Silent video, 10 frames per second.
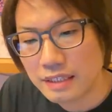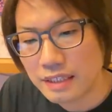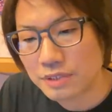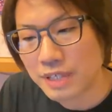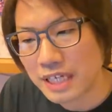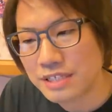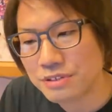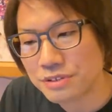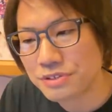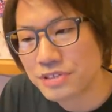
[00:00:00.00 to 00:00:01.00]
あと会
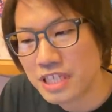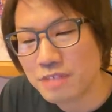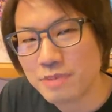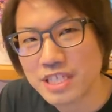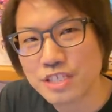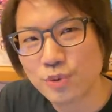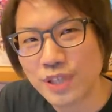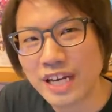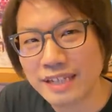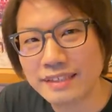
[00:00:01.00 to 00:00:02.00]
場周辺にメキシコ
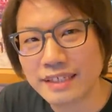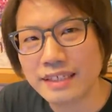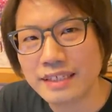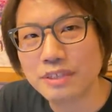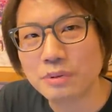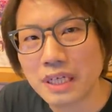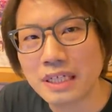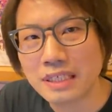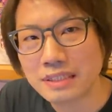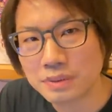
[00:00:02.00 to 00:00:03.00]
ならあったかなと
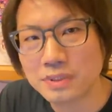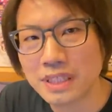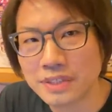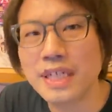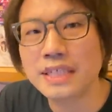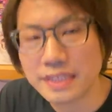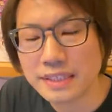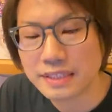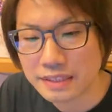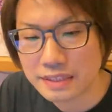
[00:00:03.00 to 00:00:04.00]
か、そんなぐらいで
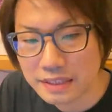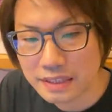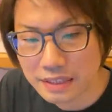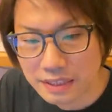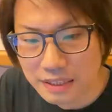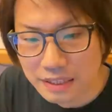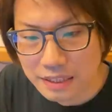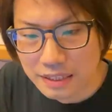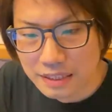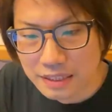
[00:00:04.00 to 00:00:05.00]
す
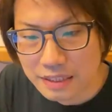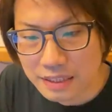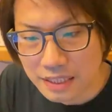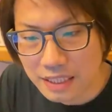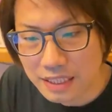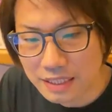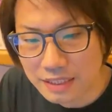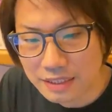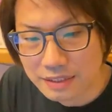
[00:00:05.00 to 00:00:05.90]
ね。